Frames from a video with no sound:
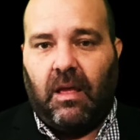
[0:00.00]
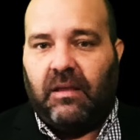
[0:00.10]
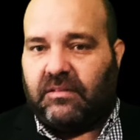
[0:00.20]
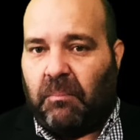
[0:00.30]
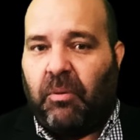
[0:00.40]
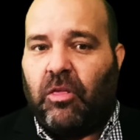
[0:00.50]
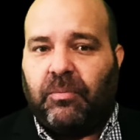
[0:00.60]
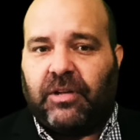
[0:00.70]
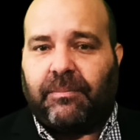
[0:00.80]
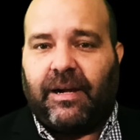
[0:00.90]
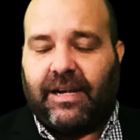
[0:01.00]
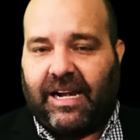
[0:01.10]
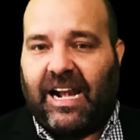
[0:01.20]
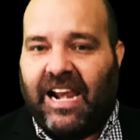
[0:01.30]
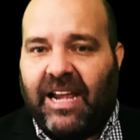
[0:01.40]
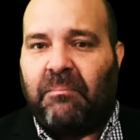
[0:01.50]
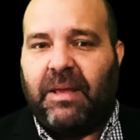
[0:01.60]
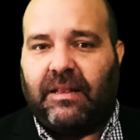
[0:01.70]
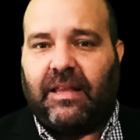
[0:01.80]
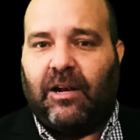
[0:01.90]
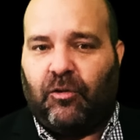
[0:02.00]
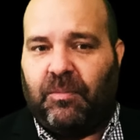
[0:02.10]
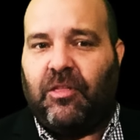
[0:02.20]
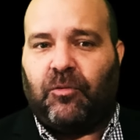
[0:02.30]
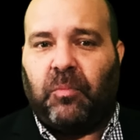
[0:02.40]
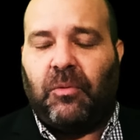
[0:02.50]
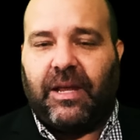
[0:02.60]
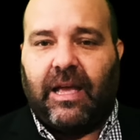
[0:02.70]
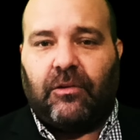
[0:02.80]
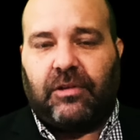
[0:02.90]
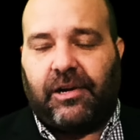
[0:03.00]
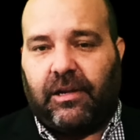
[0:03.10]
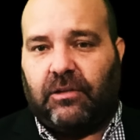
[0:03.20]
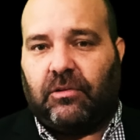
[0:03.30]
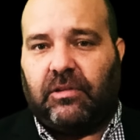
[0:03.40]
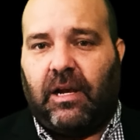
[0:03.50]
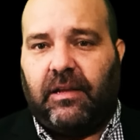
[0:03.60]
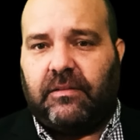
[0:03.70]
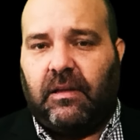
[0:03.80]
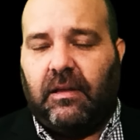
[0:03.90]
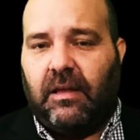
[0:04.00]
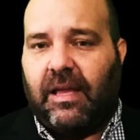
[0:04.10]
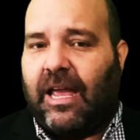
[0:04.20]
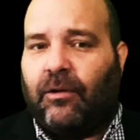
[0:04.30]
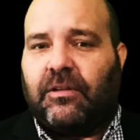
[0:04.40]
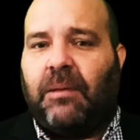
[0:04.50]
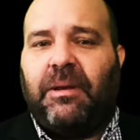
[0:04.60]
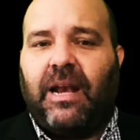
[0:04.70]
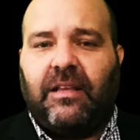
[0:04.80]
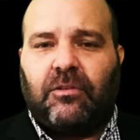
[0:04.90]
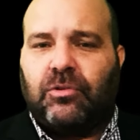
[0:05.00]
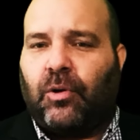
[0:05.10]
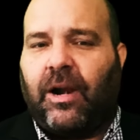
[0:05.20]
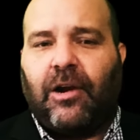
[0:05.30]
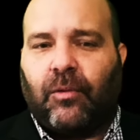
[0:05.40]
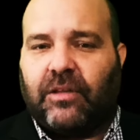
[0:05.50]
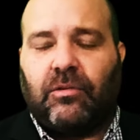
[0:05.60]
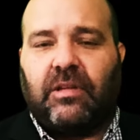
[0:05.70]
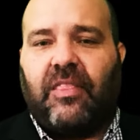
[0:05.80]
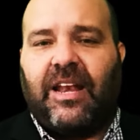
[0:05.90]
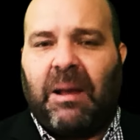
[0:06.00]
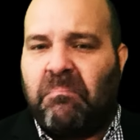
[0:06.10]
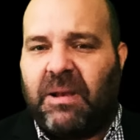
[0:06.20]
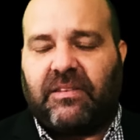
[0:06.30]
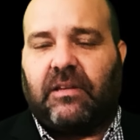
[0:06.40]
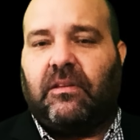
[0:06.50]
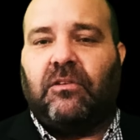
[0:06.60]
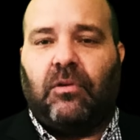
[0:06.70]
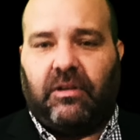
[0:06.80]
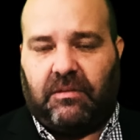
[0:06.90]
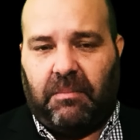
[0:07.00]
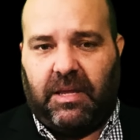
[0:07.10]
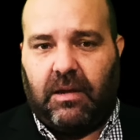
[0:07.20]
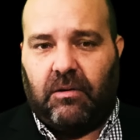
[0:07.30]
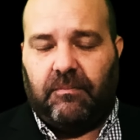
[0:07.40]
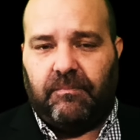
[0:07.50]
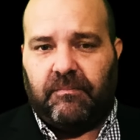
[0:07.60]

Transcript: Se puede observar claramente en los videos publicados en redes sociales que los criminales controlan lo que sucede en amplias extensiones de México